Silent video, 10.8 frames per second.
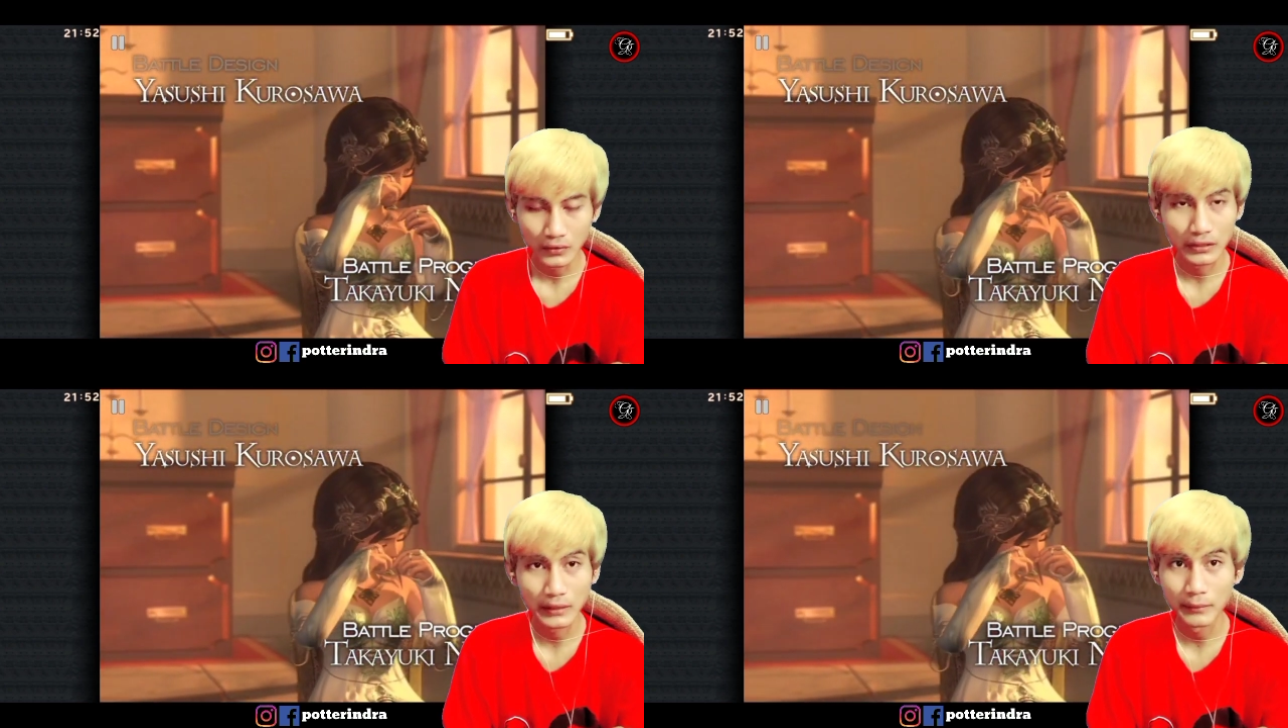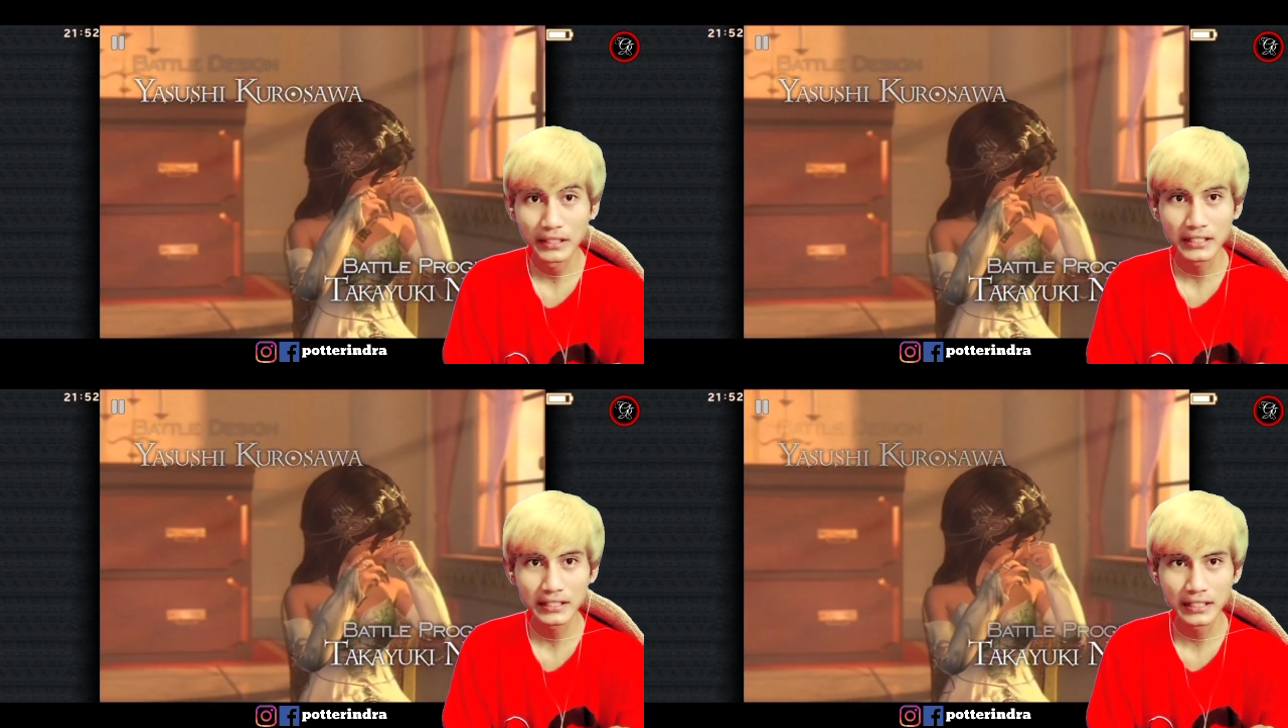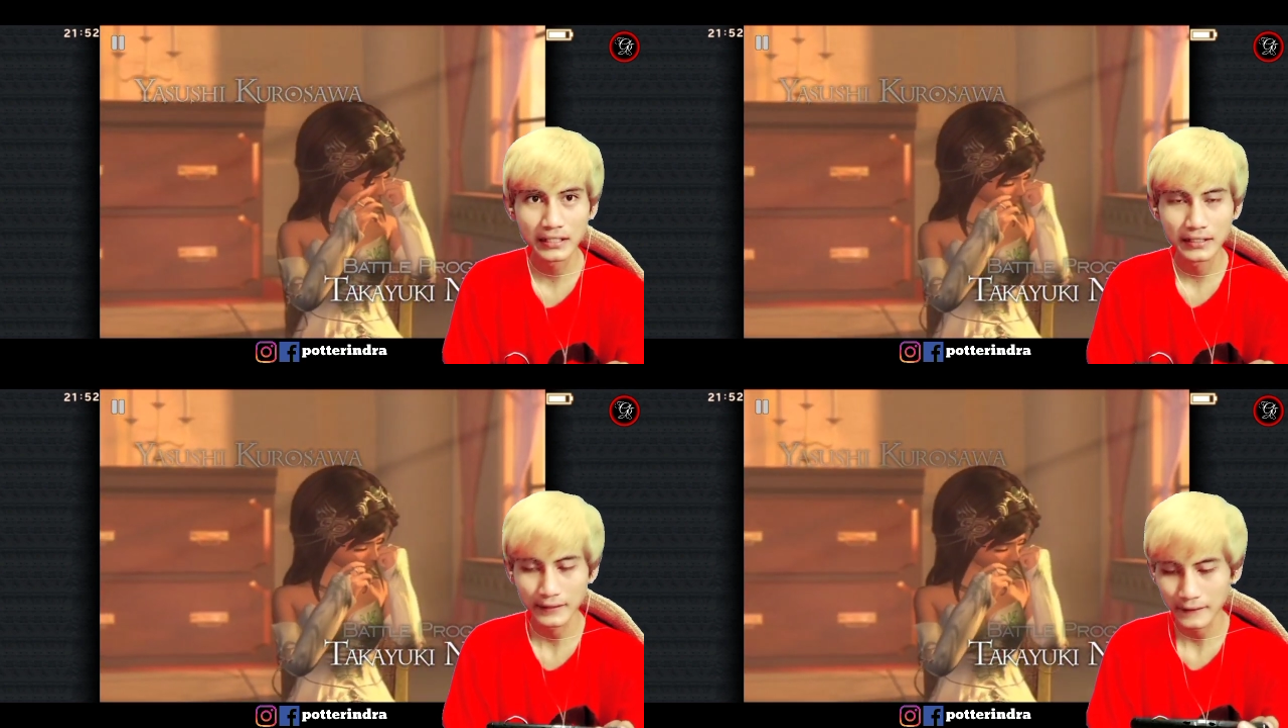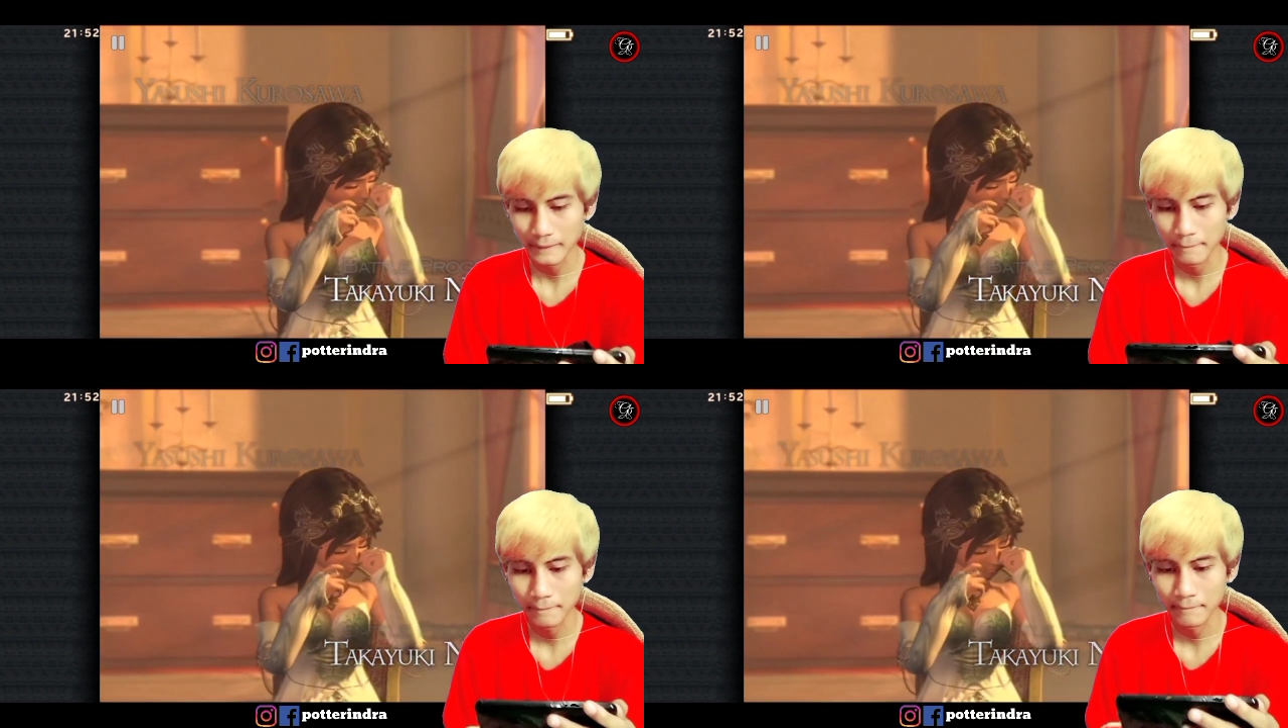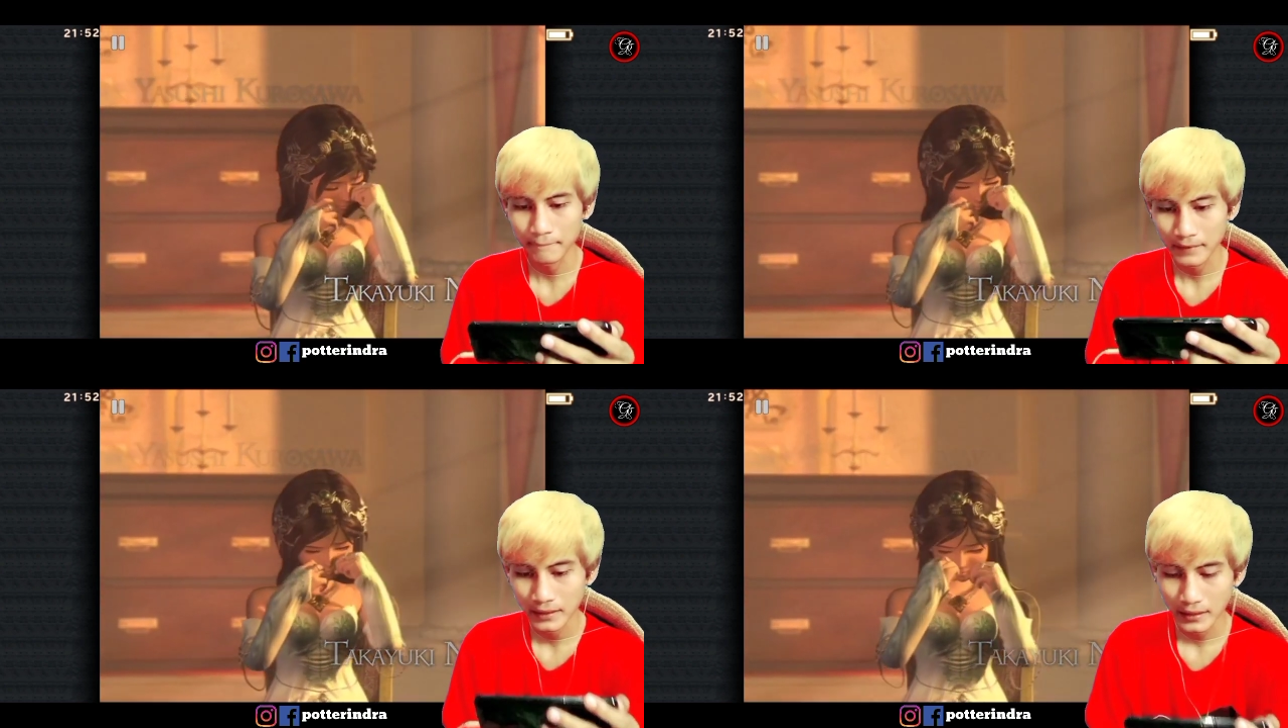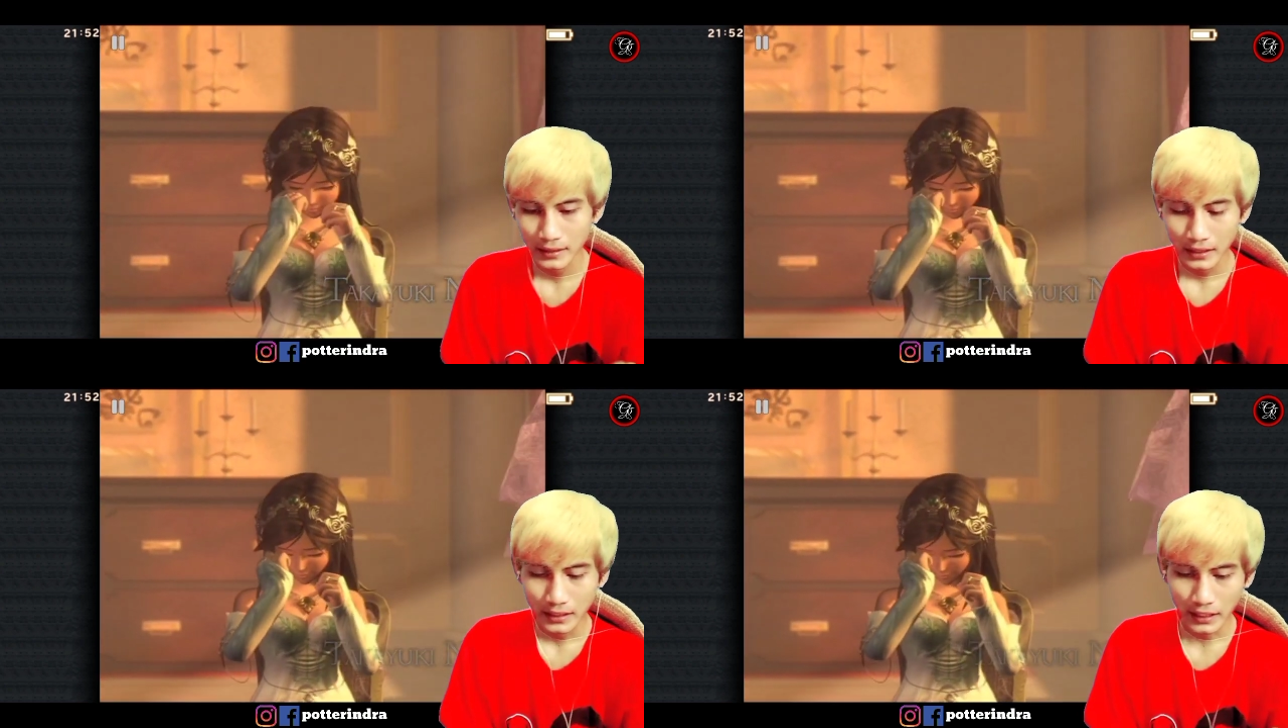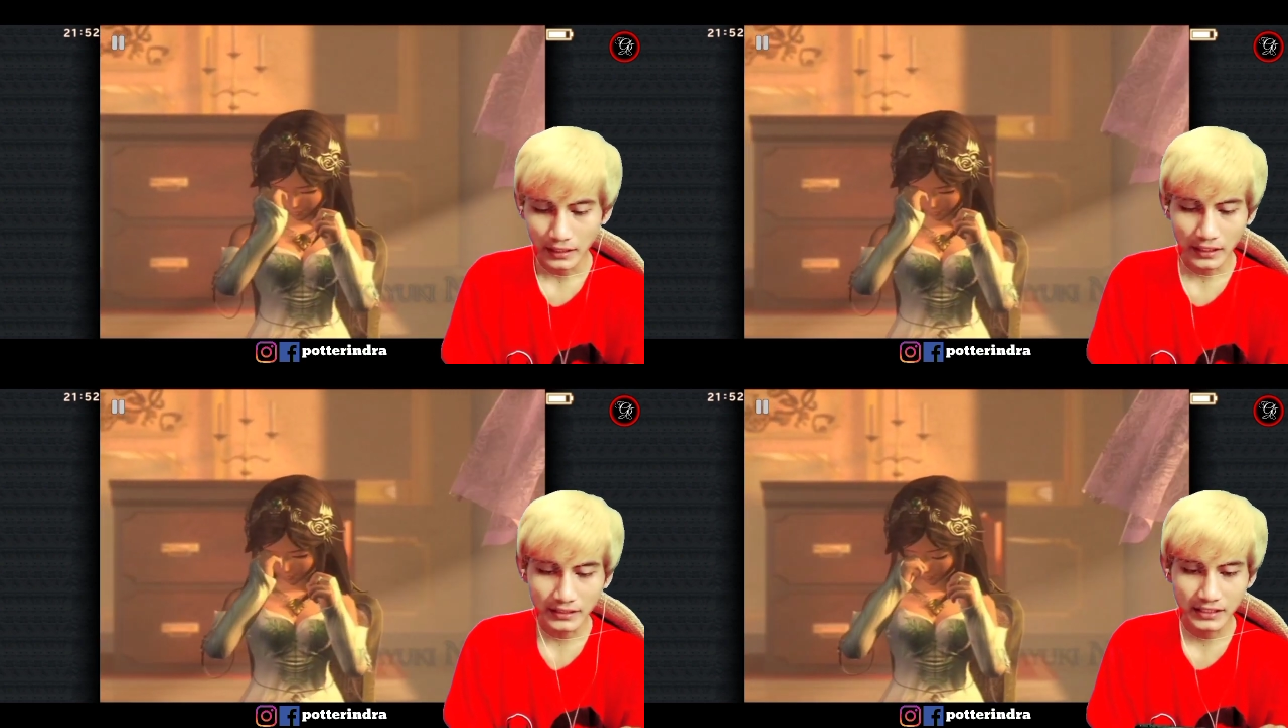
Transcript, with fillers: udah meninggal ya karena